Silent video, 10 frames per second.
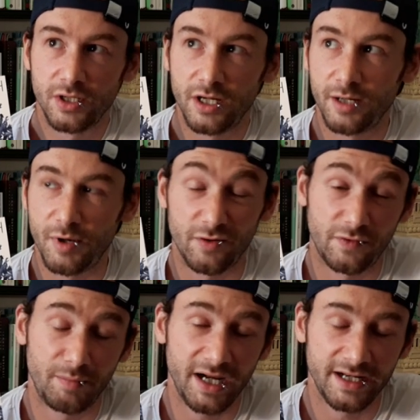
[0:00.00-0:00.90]
ähm, auch
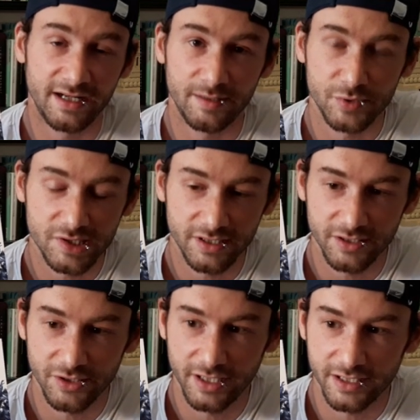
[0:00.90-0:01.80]
vorbei, denn er muss sich
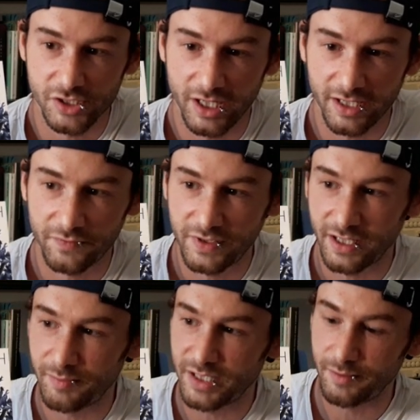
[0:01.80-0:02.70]
natürlich entscheiden, wie
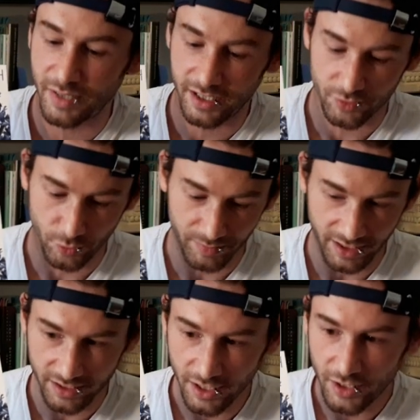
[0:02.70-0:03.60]
er mit den beiden
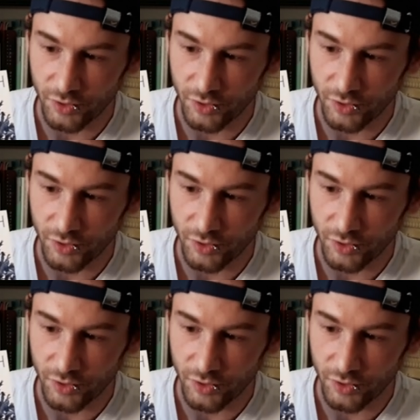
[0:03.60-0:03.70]
umgeht.